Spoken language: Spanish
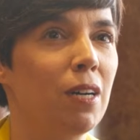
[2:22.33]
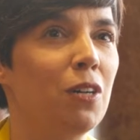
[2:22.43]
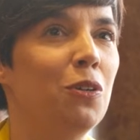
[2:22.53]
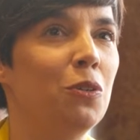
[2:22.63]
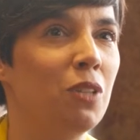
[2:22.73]

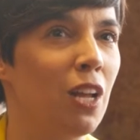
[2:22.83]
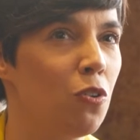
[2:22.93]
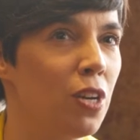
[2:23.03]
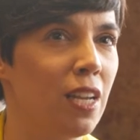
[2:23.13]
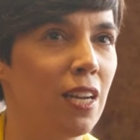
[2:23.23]
bajo una
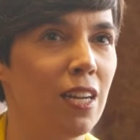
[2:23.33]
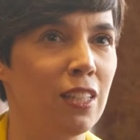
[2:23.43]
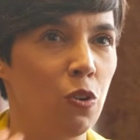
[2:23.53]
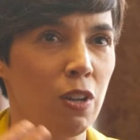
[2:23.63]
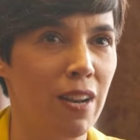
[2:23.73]
lógica
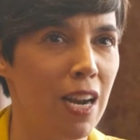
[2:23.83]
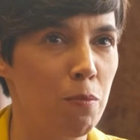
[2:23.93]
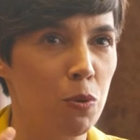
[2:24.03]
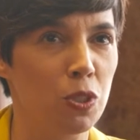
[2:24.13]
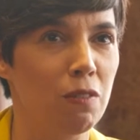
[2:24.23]
neoliberal y
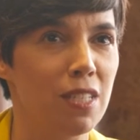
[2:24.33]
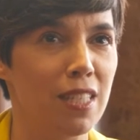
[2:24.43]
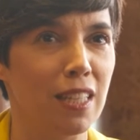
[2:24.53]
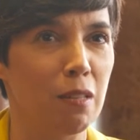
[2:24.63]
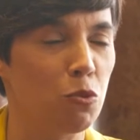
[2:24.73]

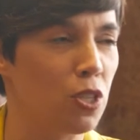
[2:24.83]
productivista, tenemos